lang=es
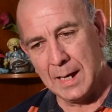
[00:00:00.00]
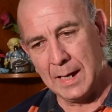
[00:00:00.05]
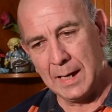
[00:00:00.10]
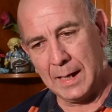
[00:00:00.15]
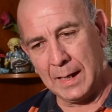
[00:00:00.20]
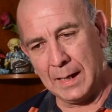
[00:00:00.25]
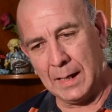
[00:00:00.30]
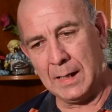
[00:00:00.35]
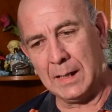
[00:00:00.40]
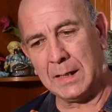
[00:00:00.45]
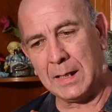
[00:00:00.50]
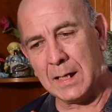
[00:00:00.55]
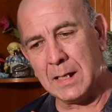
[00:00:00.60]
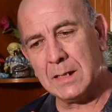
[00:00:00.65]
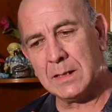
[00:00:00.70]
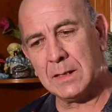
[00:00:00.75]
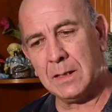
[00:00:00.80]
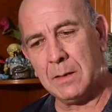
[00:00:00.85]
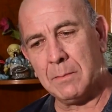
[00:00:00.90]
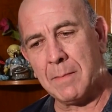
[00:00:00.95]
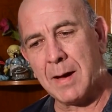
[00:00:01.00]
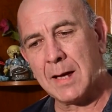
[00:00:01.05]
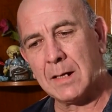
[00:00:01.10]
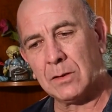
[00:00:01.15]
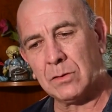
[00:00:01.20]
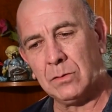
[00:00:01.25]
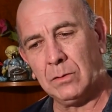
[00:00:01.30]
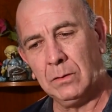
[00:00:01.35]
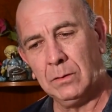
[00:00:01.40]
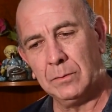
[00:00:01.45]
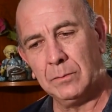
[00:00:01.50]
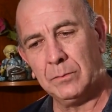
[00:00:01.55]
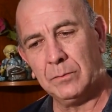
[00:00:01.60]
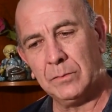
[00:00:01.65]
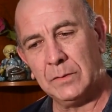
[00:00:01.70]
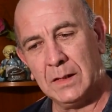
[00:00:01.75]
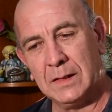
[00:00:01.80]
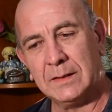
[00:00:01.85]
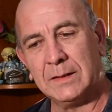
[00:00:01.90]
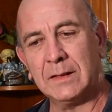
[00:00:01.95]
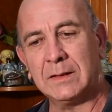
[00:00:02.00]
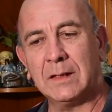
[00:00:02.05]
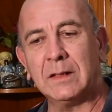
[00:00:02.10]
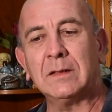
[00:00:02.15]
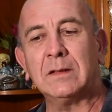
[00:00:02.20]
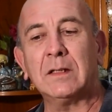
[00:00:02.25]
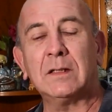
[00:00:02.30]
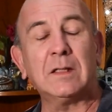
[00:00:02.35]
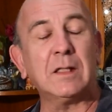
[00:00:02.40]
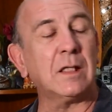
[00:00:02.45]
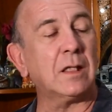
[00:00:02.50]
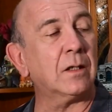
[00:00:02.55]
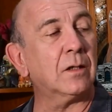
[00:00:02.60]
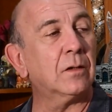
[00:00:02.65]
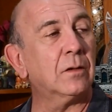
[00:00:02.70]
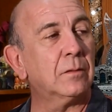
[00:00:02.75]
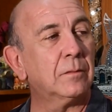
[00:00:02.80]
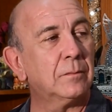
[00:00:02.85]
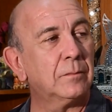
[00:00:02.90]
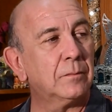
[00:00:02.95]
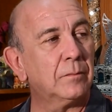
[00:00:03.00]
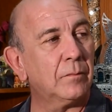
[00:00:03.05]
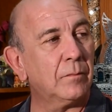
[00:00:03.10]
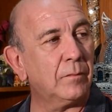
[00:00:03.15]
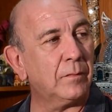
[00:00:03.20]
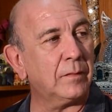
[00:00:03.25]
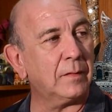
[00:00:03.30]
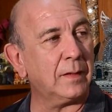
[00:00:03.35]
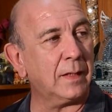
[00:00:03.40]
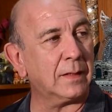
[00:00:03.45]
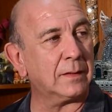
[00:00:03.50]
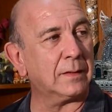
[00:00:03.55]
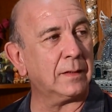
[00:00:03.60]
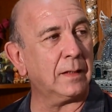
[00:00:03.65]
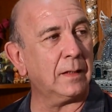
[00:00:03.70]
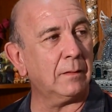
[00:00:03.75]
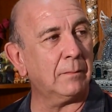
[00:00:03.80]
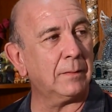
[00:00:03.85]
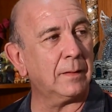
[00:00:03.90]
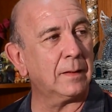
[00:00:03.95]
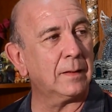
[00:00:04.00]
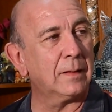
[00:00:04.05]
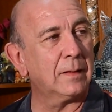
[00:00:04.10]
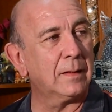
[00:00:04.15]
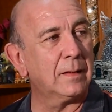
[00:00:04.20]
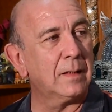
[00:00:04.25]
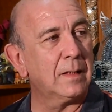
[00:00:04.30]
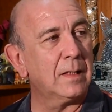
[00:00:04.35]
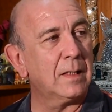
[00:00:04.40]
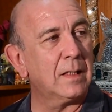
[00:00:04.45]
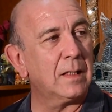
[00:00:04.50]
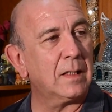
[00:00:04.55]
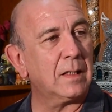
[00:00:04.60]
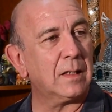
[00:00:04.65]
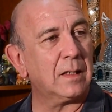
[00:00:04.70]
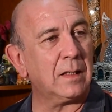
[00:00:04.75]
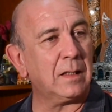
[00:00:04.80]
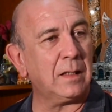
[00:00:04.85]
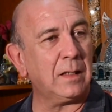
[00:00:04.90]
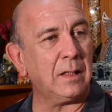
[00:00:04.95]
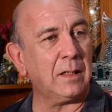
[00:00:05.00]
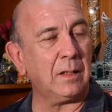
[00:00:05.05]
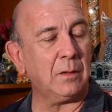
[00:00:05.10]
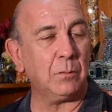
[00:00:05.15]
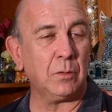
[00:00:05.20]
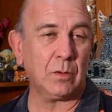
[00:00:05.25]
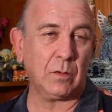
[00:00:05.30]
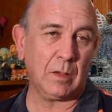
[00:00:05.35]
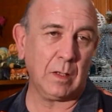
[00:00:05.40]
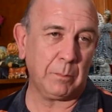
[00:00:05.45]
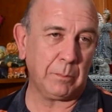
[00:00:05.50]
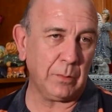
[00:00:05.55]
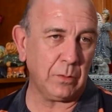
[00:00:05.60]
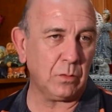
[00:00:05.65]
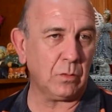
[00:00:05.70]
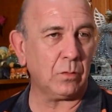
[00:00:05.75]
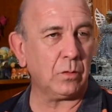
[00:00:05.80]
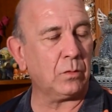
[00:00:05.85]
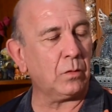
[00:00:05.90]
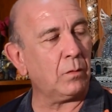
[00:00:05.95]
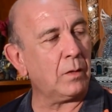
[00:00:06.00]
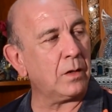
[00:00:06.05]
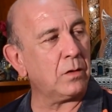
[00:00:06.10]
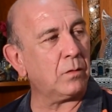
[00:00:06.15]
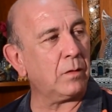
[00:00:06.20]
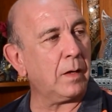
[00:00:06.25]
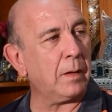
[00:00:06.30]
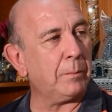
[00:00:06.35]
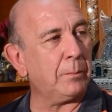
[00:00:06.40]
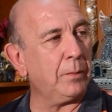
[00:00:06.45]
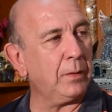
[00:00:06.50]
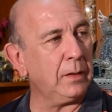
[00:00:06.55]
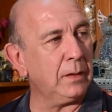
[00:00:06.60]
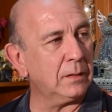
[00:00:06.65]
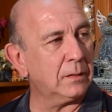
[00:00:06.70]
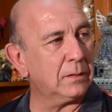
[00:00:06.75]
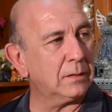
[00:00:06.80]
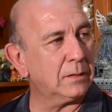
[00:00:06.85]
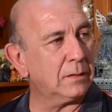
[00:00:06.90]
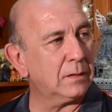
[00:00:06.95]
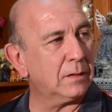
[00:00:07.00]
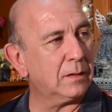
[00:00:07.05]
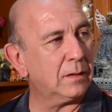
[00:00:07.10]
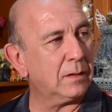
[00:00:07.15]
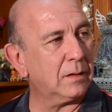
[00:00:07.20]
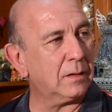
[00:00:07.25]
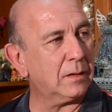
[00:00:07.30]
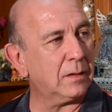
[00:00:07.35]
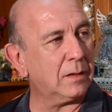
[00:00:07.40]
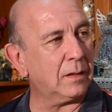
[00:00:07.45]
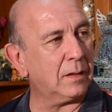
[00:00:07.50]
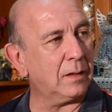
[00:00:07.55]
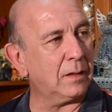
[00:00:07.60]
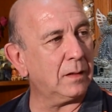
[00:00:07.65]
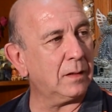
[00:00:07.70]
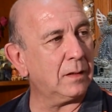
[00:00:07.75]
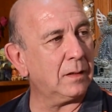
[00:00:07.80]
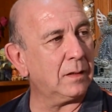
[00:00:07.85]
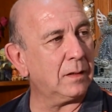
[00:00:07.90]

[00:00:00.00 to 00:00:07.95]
el 15 de marzo del 65. Nace Elba. Y bueno, después yo, dos años después. Eh,